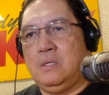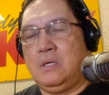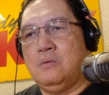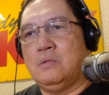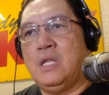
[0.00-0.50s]

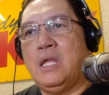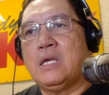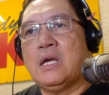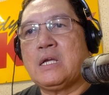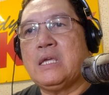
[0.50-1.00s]
Anong dili
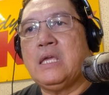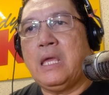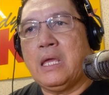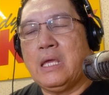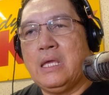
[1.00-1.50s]
ka
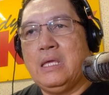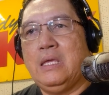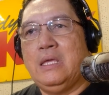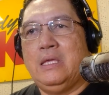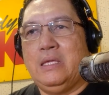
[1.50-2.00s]
kaihi
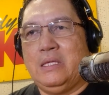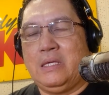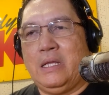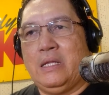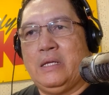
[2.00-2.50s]

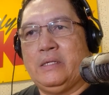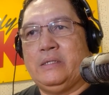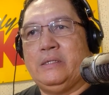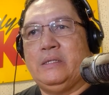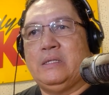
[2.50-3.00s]
kanang
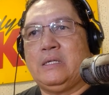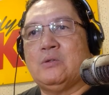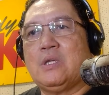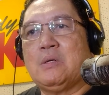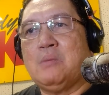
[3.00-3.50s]
kano
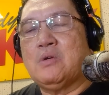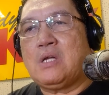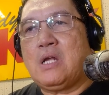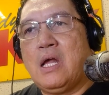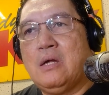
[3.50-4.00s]
sa ka
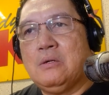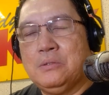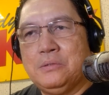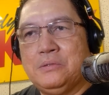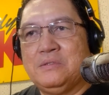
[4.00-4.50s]

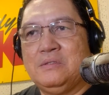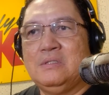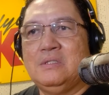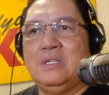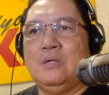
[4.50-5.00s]
mukaon,
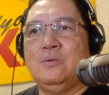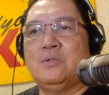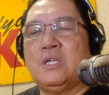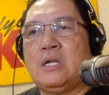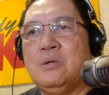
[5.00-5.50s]

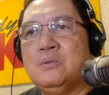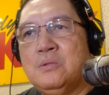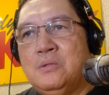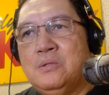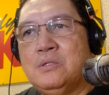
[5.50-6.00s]
unsay
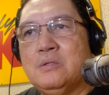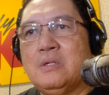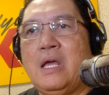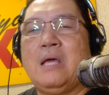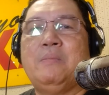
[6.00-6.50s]
kaunon,
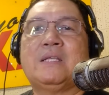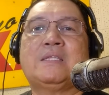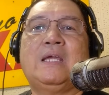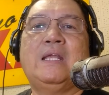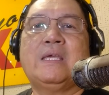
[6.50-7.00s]
ah
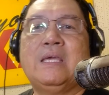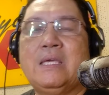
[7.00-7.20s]
basta lagi